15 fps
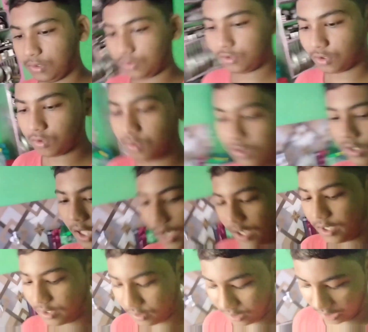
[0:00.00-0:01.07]
তো চলো দেখ
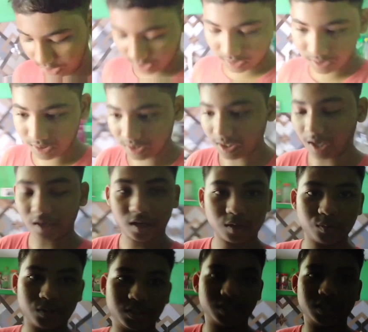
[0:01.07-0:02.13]
দেখিয়ে দিই কী রান্না
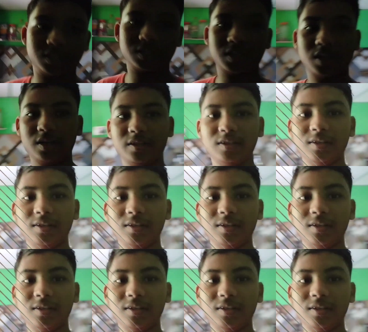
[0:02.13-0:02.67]
করেছে আজকে